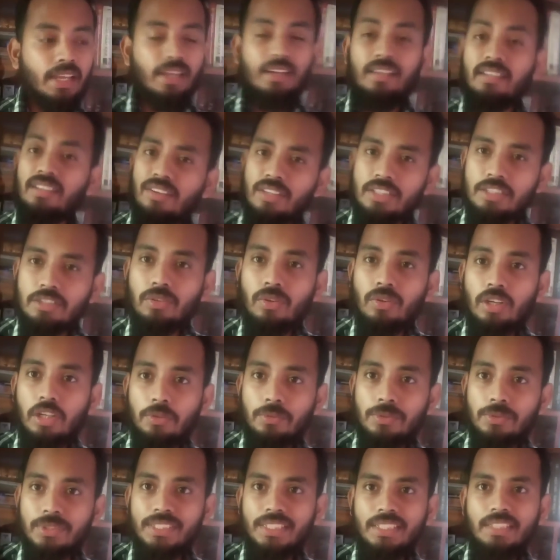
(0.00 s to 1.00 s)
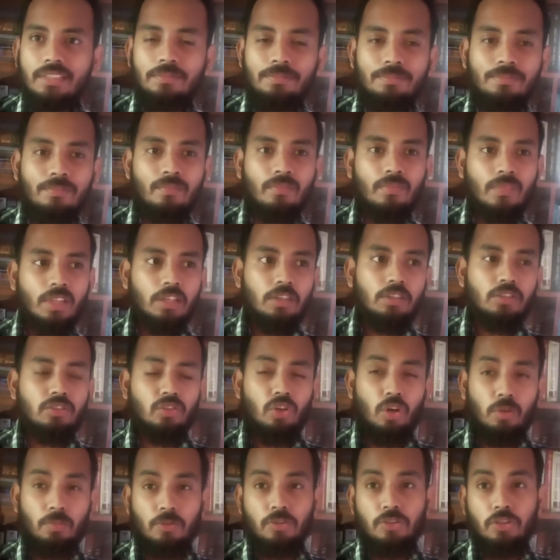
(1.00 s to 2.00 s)
এনকারেজ করা উচিত তো
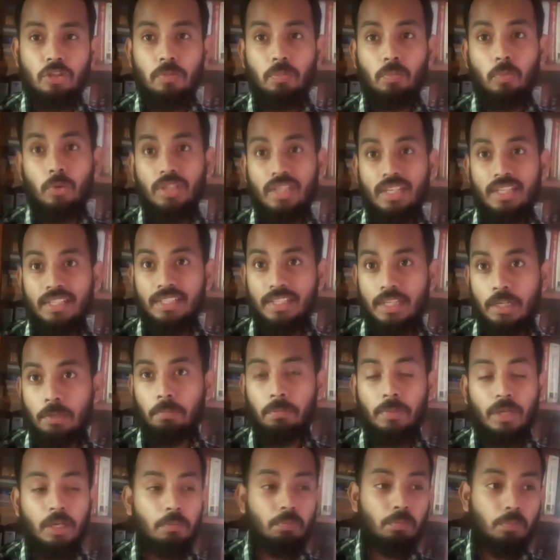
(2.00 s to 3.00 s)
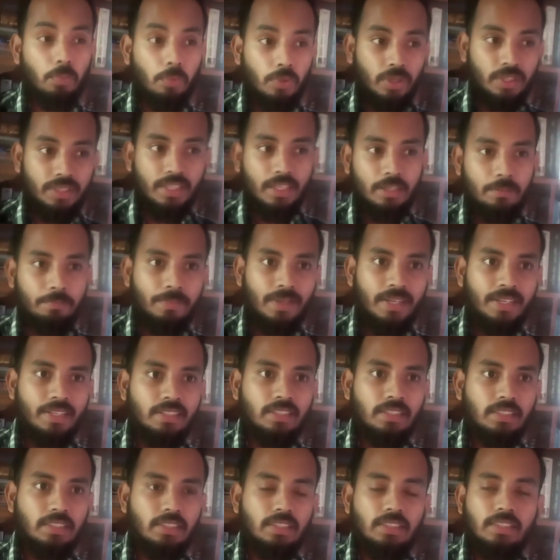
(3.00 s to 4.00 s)
অবশ্যই বইটা কিনবেন পড়ে দেখবেন
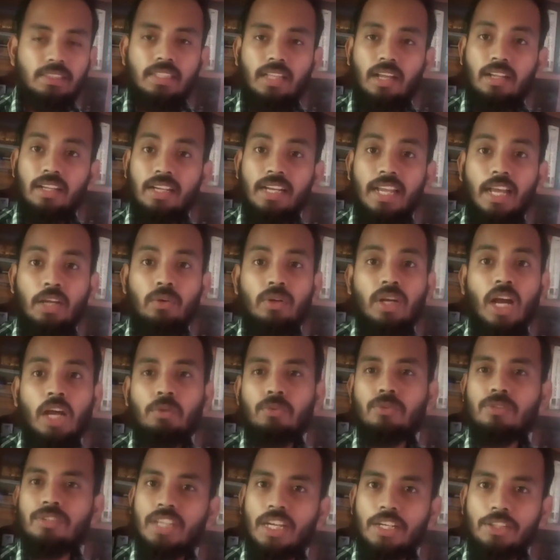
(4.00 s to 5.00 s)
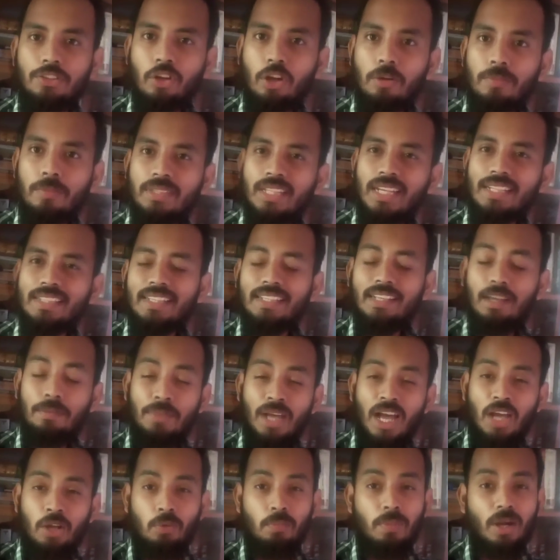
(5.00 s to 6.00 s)
তাহলে লেখক আরও উৎসাহিত হবে তার থেকে
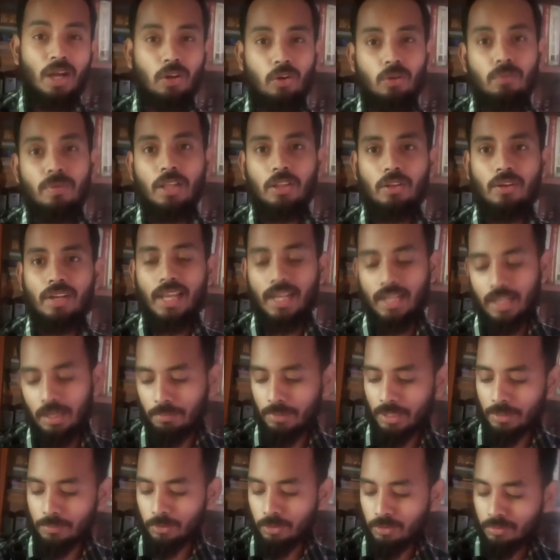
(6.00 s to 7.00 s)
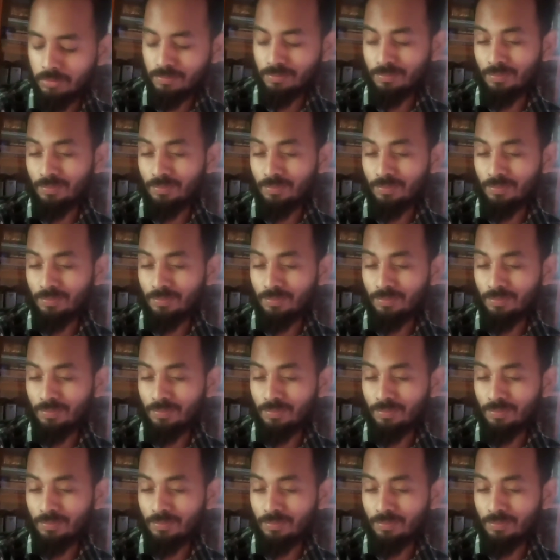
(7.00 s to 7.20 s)
আমরা আরও ভালো ভালো লেখা পাবো